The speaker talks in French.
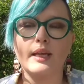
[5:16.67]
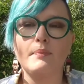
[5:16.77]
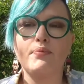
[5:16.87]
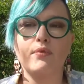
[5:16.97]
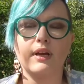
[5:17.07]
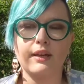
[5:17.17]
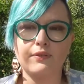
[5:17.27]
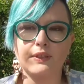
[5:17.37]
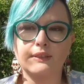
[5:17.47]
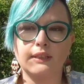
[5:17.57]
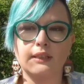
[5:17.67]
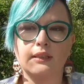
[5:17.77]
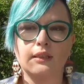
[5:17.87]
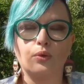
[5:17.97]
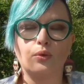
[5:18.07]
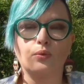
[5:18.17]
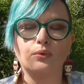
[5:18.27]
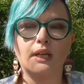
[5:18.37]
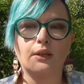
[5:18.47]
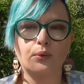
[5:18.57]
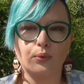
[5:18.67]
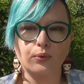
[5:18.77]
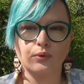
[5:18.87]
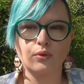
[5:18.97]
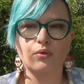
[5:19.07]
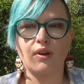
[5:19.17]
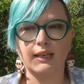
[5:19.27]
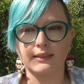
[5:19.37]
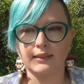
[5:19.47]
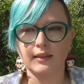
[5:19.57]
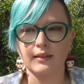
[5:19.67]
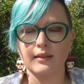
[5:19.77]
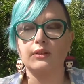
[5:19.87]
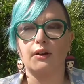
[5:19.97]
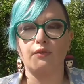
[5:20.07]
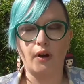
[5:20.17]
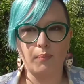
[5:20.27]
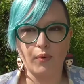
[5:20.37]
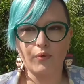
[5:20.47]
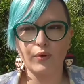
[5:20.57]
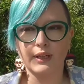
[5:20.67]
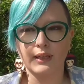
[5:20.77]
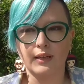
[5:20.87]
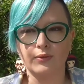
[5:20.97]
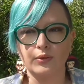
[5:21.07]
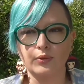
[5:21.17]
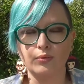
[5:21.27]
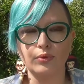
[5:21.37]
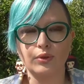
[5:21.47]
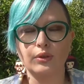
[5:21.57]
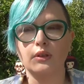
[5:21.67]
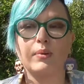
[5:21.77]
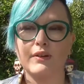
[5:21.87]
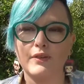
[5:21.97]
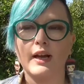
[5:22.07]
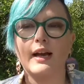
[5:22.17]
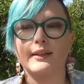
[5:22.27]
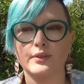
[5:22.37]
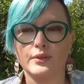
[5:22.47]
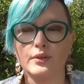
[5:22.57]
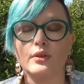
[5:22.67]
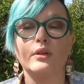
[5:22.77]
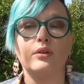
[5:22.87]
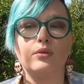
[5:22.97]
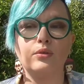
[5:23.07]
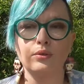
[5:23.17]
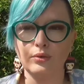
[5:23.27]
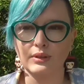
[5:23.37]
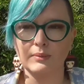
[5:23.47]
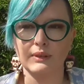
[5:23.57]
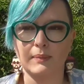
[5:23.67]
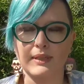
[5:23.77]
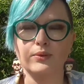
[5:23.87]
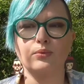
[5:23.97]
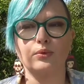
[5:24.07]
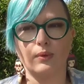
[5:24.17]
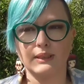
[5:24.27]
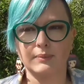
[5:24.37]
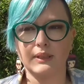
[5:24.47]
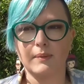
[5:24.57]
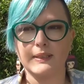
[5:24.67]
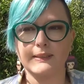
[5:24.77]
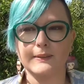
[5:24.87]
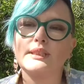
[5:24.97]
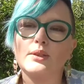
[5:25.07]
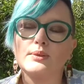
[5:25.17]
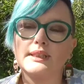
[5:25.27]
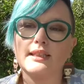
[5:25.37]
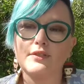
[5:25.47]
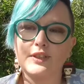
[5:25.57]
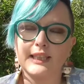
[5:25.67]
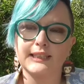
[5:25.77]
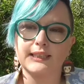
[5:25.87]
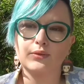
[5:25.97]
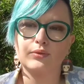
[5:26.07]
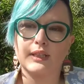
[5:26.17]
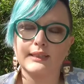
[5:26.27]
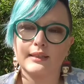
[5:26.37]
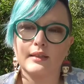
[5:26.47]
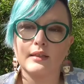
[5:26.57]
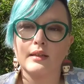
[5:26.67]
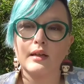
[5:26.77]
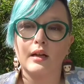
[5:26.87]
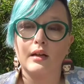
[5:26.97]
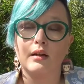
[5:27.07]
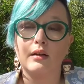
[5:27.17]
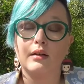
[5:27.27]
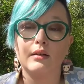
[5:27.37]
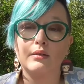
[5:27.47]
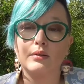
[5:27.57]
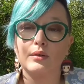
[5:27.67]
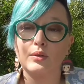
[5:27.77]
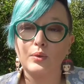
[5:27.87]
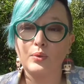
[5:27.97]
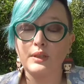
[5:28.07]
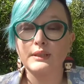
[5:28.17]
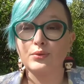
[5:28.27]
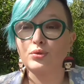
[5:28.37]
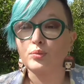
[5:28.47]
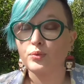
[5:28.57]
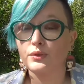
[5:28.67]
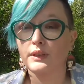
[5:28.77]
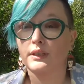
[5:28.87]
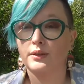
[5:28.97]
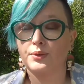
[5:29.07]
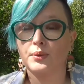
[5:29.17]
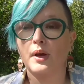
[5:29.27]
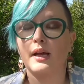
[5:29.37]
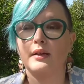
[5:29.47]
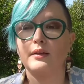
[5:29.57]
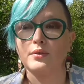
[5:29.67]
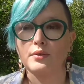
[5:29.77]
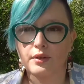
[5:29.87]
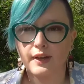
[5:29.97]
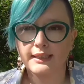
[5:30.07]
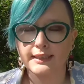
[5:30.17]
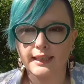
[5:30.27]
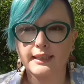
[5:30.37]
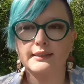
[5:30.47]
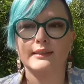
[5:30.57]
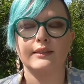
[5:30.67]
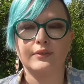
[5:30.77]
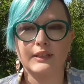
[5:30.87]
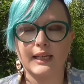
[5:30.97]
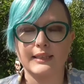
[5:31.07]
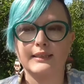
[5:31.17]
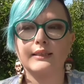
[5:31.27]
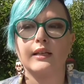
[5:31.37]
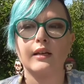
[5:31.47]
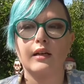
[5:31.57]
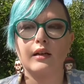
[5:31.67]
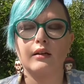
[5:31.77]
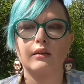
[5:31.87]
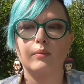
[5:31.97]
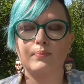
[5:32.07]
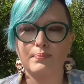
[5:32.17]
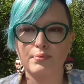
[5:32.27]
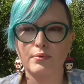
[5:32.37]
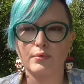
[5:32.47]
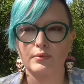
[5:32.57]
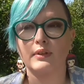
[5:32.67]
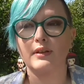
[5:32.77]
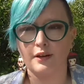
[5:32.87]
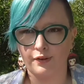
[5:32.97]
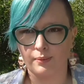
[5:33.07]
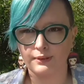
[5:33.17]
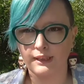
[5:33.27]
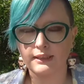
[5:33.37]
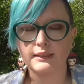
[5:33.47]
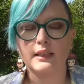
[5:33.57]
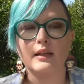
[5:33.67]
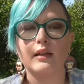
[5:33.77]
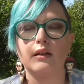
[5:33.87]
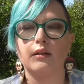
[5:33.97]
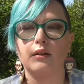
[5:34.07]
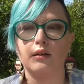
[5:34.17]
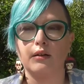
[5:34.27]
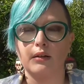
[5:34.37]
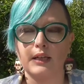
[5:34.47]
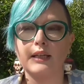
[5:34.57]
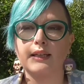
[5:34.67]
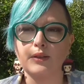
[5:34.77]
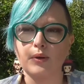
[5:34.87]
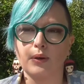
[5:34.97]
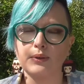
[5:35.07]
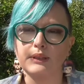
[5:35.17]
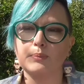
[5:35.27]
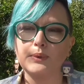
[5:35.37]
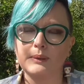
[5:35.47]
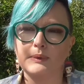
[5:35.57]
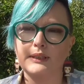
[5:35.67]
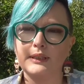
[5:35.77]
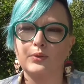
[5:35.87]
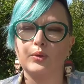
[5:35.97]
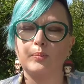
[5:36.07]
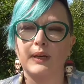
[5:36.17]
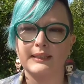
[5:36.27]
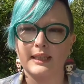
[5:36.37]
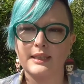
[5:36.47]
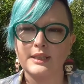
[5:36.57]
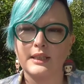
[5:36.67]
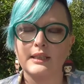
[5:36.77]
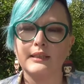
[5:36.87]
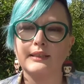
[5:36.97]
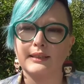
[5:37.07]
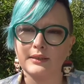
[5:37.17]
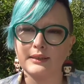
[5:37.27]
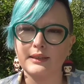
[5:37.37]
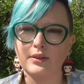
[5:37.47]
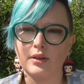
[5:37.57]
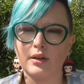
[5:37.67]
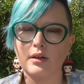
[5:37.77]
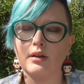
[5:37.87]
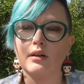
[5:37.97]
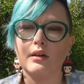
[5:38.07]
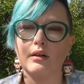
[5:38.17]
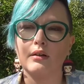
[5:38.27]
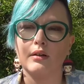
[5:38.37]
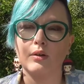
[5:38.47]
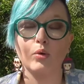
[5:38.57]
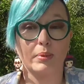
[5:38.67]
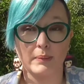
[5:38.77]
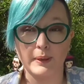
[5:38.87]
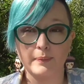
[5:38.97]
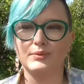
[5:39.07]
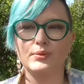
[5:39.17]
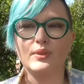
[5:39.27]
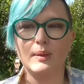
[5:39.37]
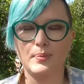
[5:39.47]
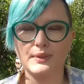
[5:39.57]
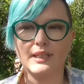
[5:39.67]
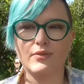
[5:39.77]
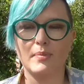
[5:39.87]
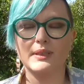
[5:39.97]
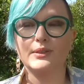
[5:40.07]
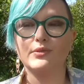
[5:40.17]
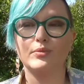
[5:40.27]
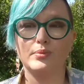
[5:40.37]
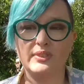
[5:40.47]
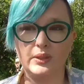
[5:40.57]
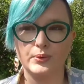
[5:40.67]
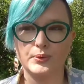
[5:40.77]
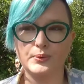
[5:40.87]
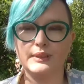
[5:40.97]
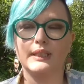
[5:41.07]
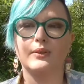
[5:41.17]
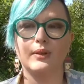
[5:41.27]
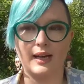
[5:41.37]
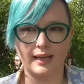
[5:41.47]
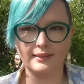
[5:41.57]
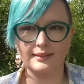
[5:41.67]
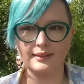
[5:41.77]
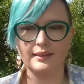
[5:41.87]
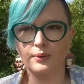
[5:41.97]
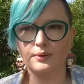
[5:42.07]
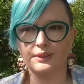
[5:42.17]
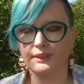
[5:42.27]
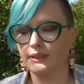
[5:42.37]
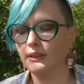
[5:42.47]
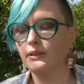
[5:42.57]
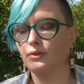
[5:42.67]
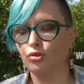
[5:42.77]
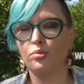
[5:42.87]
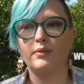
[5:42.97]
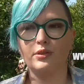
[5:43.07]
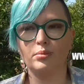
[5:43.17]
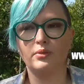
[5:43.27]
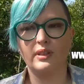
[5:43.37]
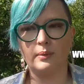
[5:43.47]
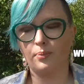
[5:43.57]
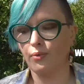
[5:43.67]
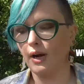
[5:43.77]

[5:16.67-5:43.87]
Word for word: et pour éviter que l'on accuse le vaccin d'avoir provoqué la fausse couche, on préfère attendre le deuxième trimestre ou le troisième trimestre. En ce qui concerne l'efficacité du vaccin, euh, les études ont montré que le vaccin était efficace euh, pour la femme enceinte euh, et qu'il y aurait aussi possibilité de passage des anticorps au bébé. Si vous voulez plus d'informations, vous pouvez consulter le CRAT et aussi www